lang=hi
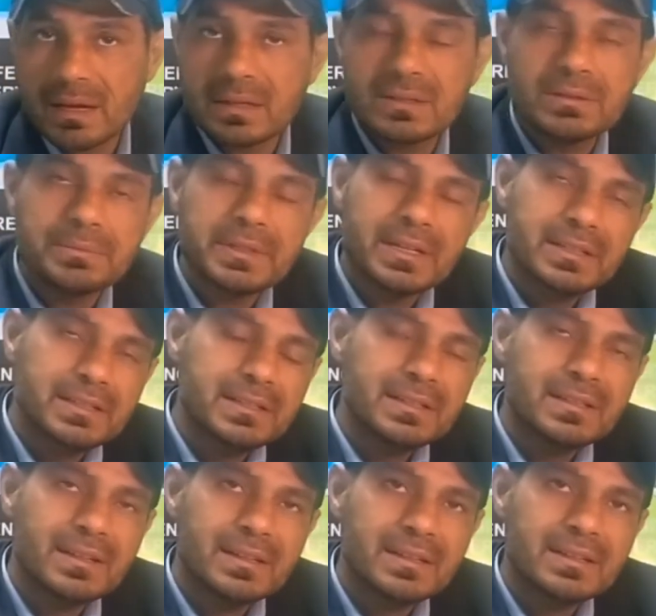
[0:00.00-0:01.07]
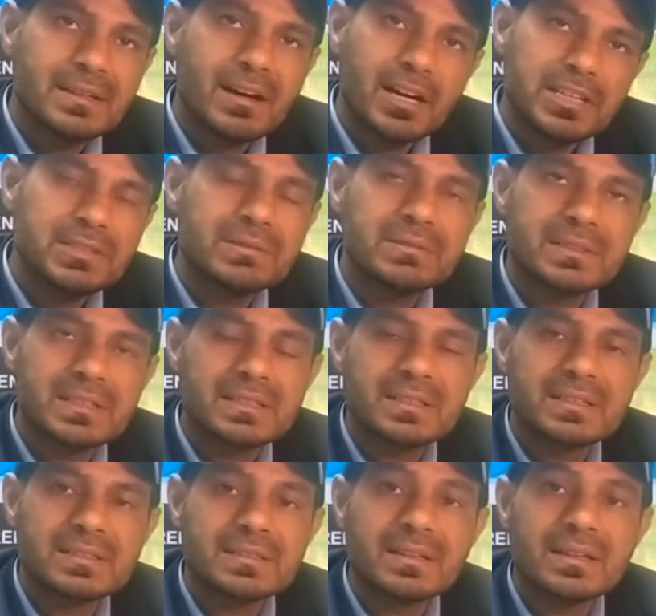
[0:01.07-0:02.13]
आंखों में आंखें डाल के आई कांटेक्ट
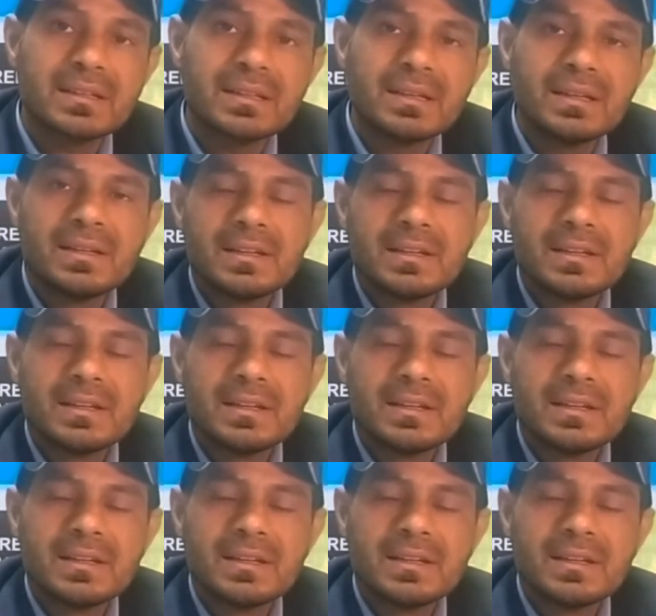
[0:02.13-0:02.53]
के साथ